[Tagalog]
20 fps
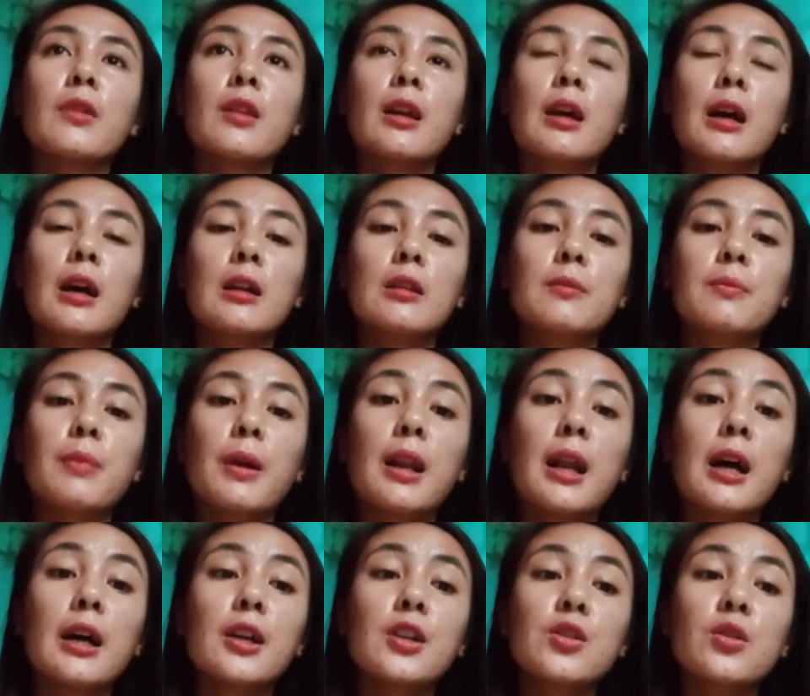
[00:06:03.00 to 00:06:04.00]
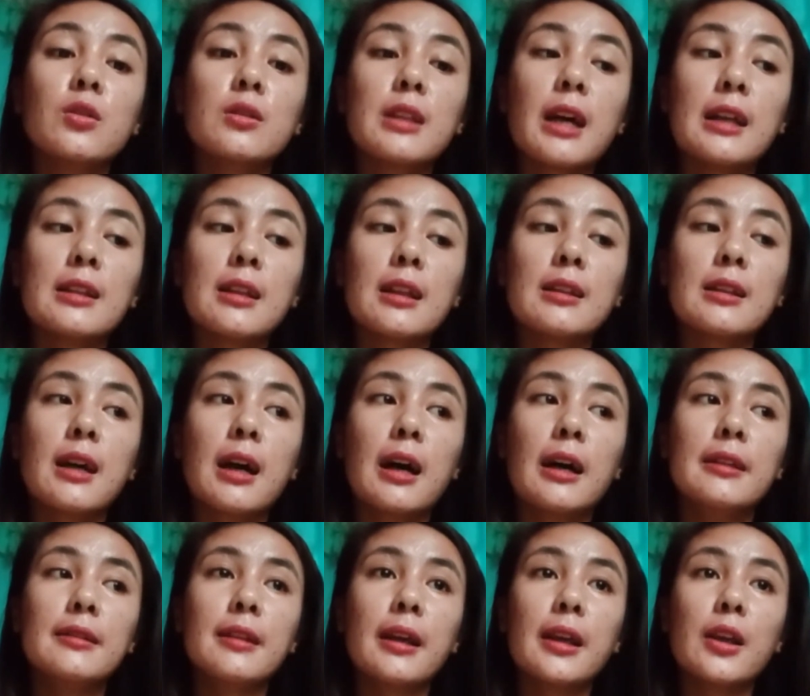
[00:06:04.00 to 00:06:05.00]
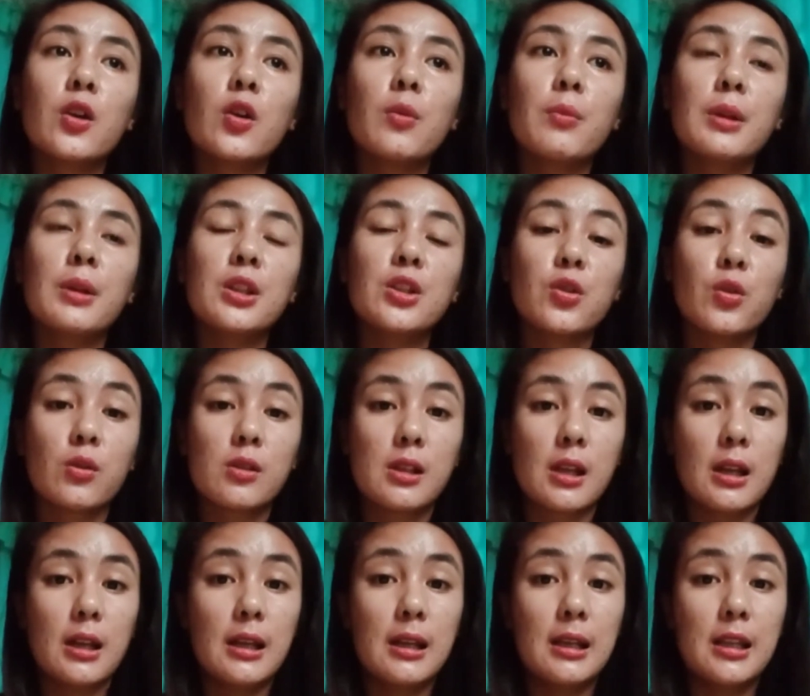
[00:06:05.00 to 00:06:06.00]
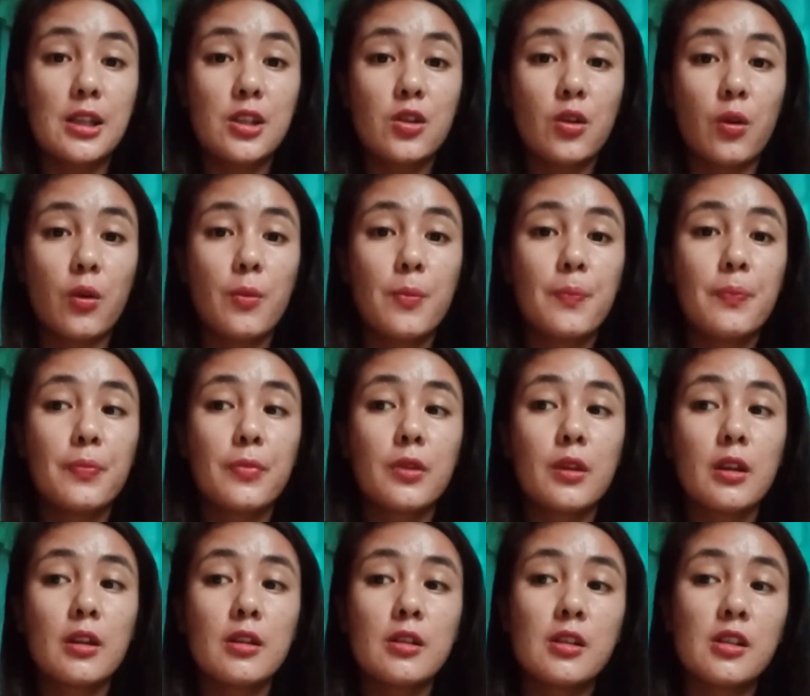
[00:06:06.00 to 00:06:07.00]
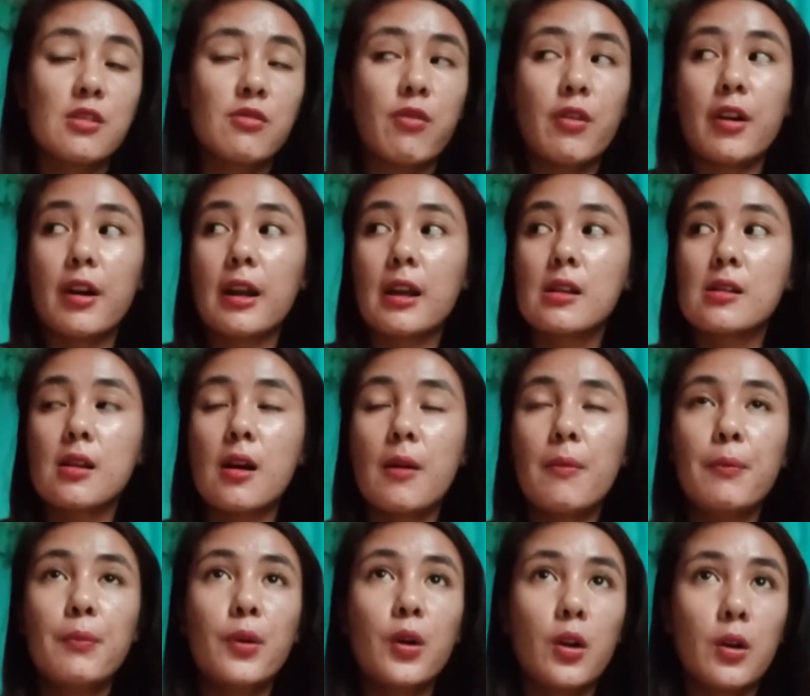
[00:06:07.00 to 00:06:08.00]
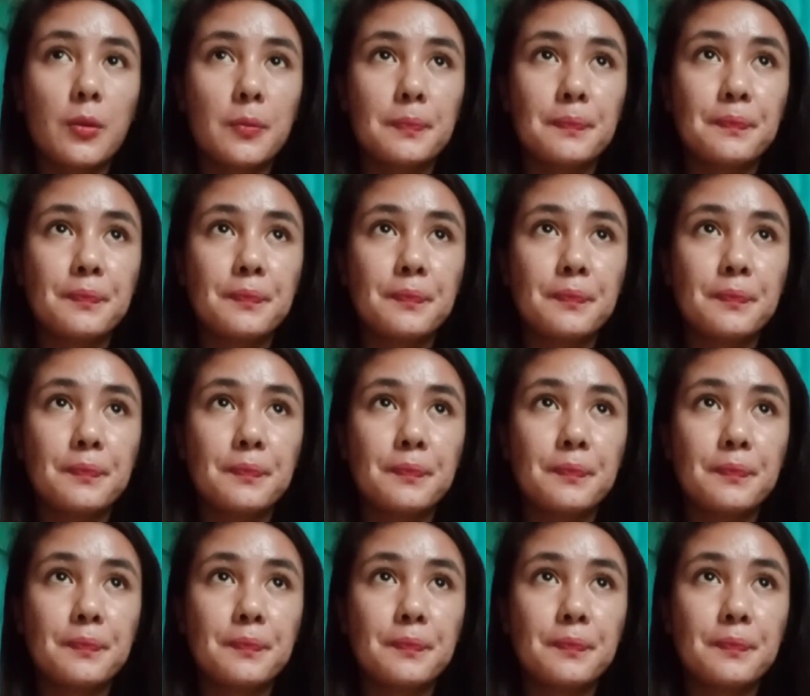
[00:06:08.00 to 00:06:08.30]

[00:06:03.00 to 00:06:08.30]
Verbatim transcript: at palagi niyong tatandaan na i-commit yung sarili niyo. Just for example,